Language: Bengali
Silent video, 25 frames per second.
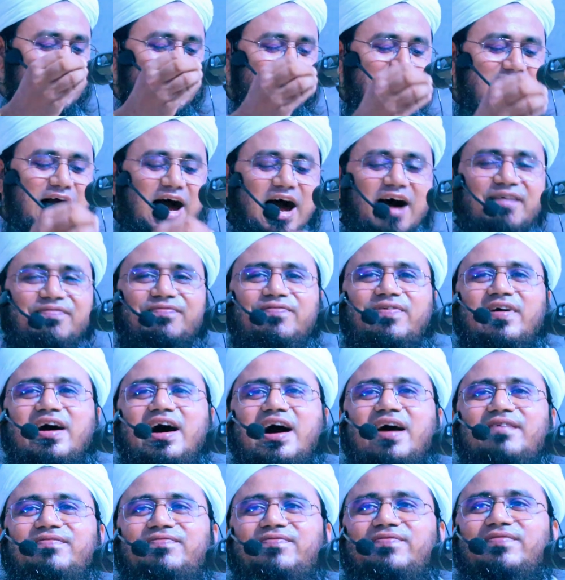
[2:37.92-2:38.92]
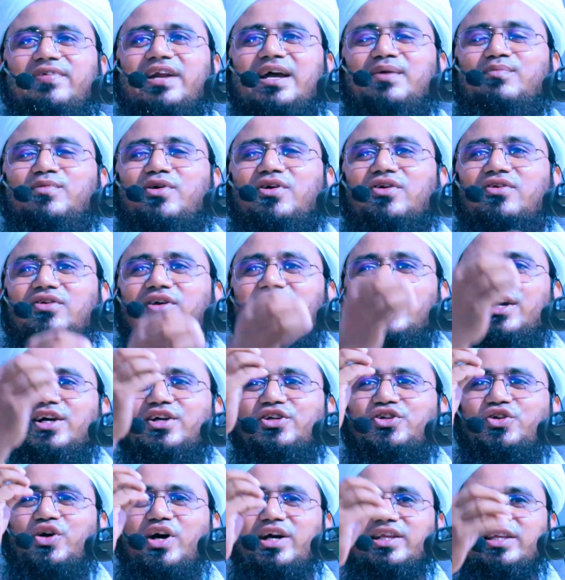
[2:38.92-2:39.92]
এই হাফ হাফ নামক
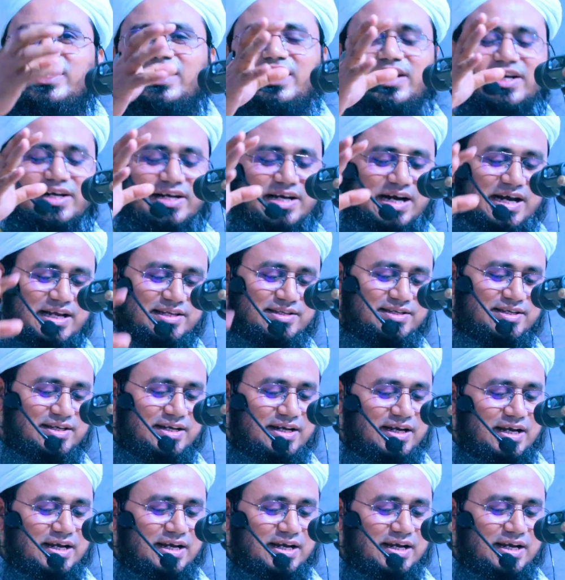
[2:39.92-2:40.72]
শয়তানের কাজ